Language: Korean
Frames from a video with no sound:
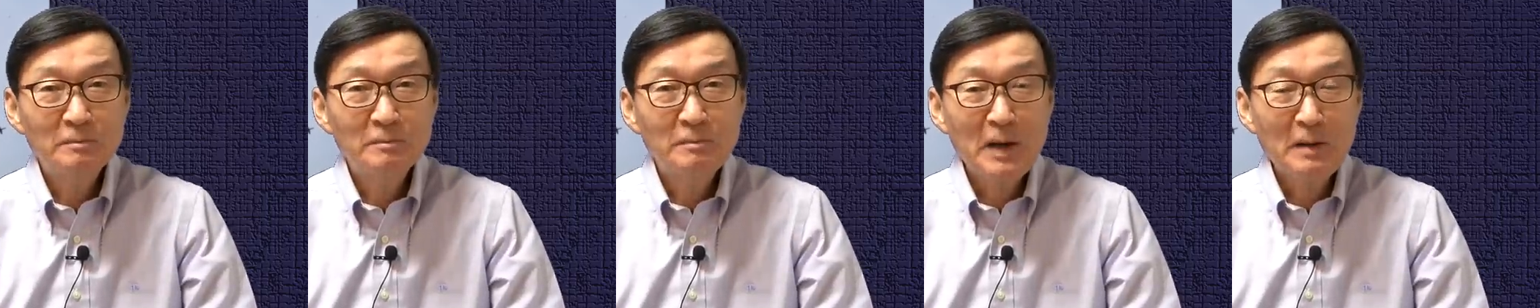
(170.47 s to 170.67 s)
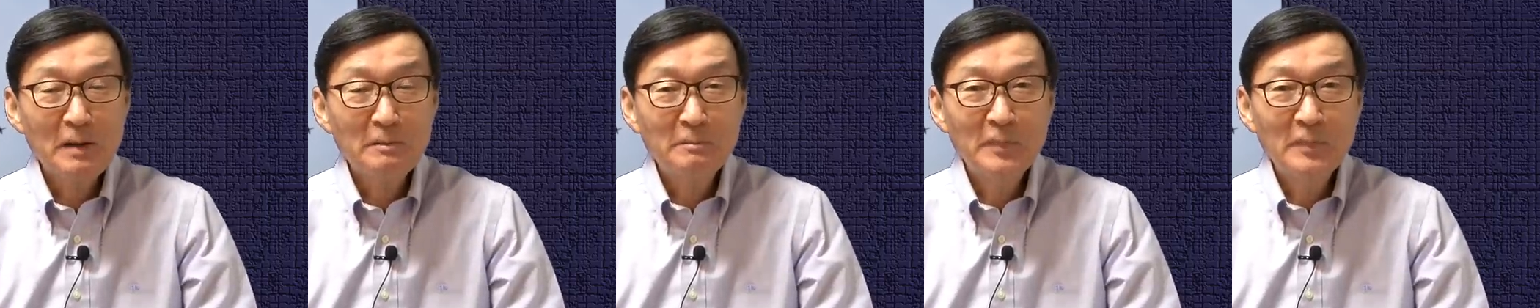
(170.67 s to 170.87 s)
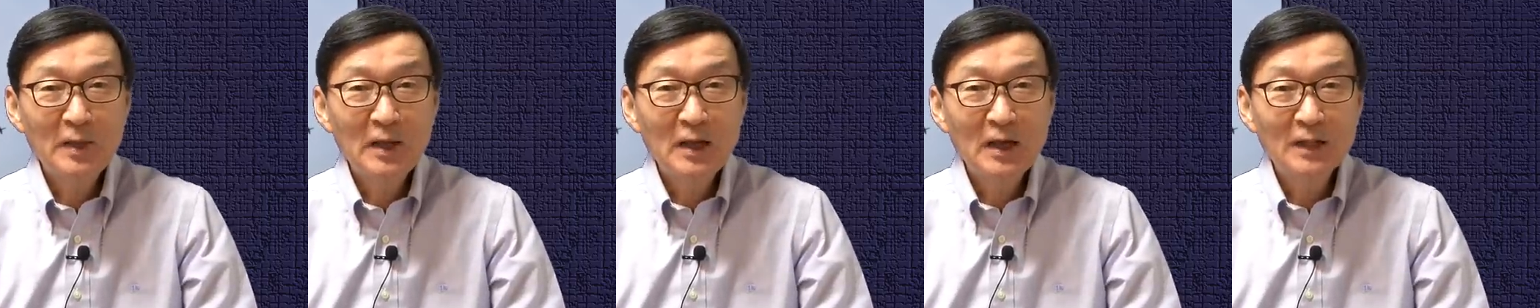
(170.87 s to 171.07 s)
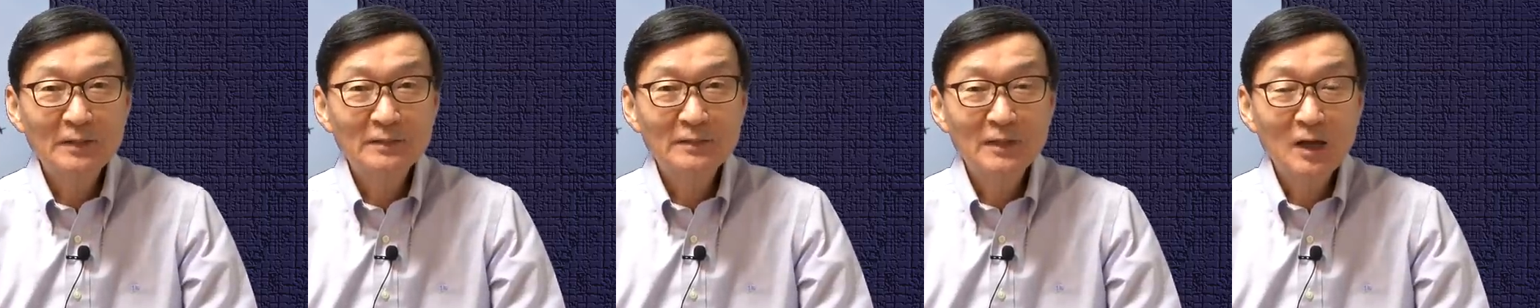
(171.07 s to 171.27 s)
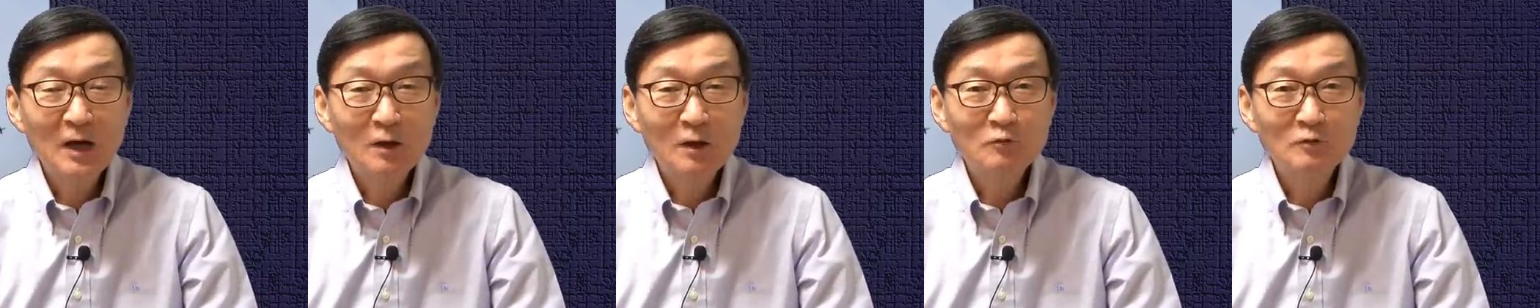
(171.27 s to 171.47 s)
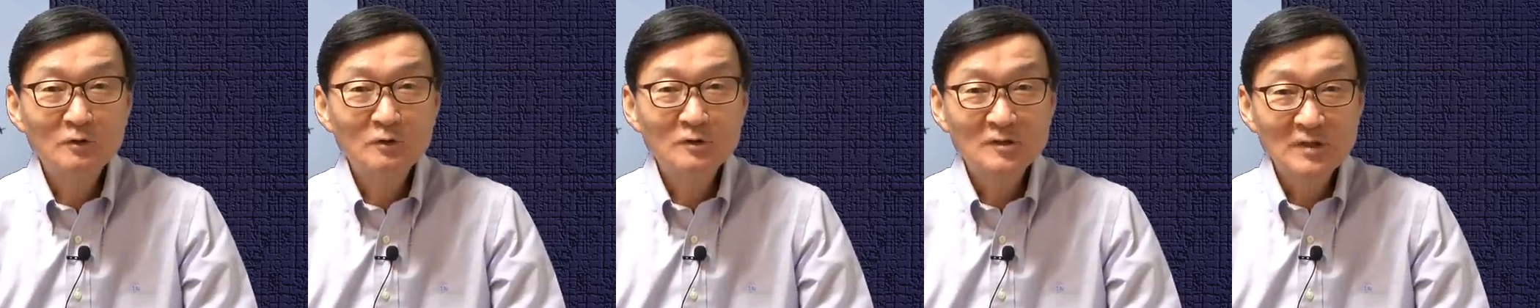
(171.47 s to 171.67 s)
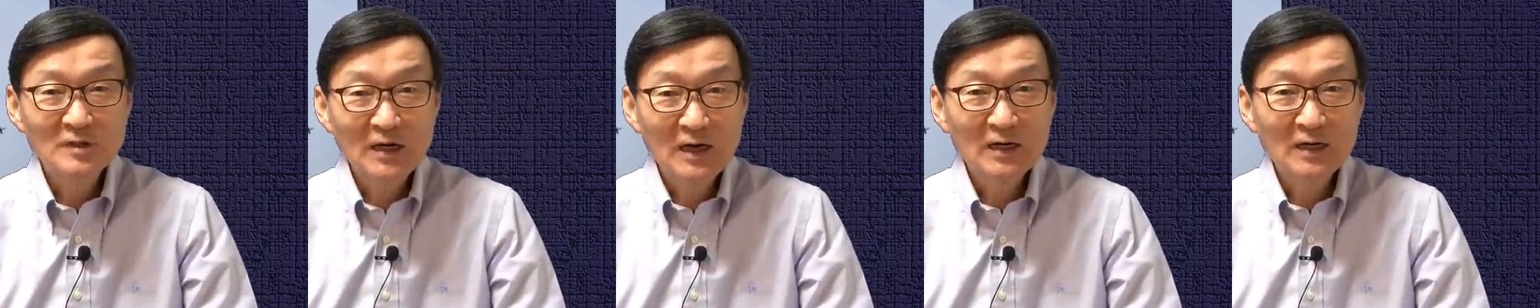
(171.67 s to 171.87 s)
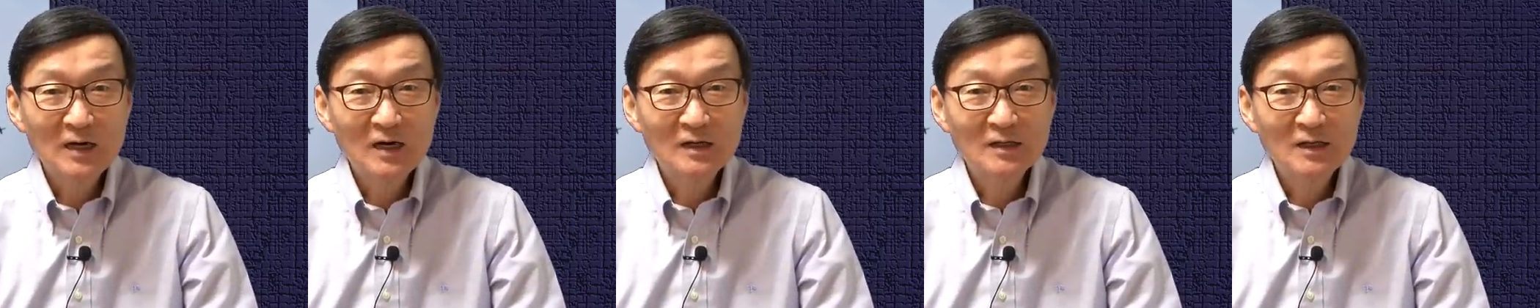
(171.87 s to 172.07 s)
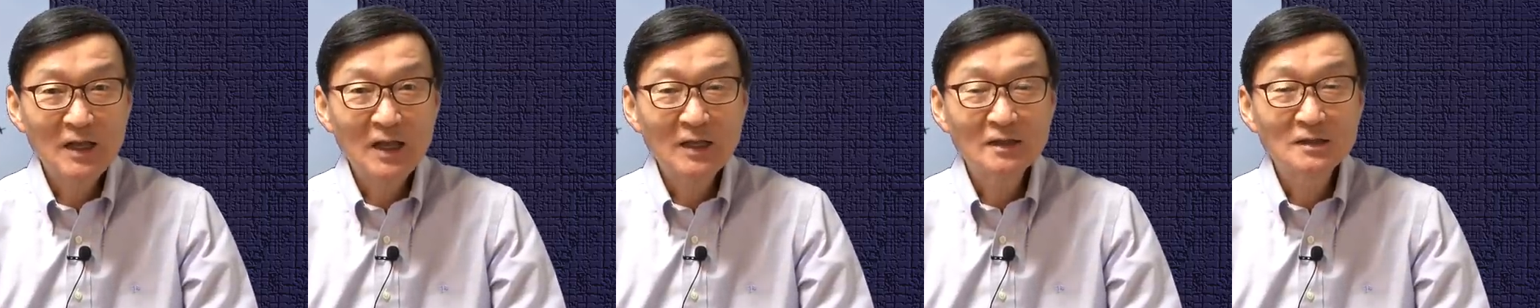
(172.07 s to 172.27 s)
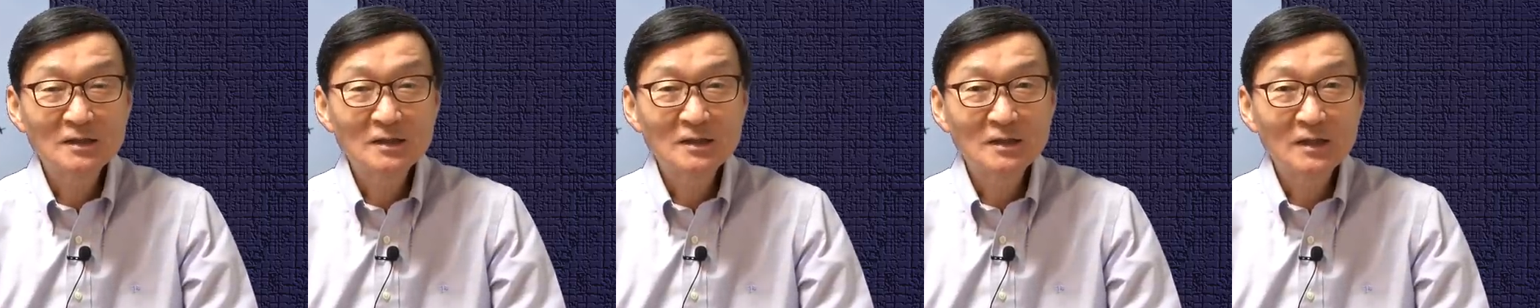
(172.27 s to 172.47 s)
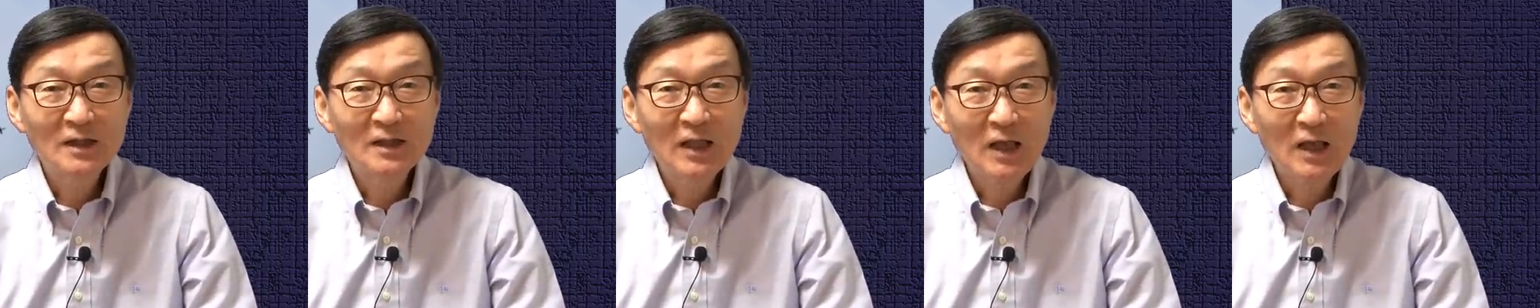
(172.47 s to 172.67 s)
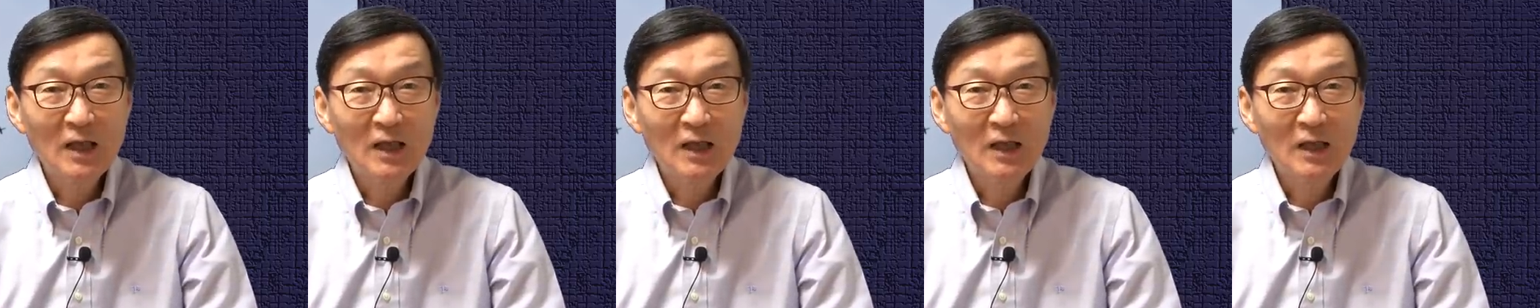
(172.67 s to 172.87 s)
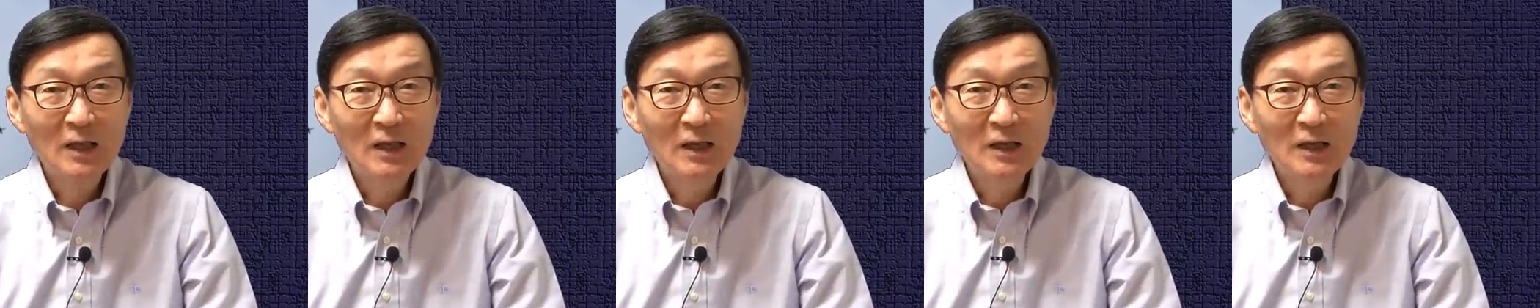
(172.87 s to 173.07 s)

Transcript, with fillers: 판매한다고 자랑을 했는데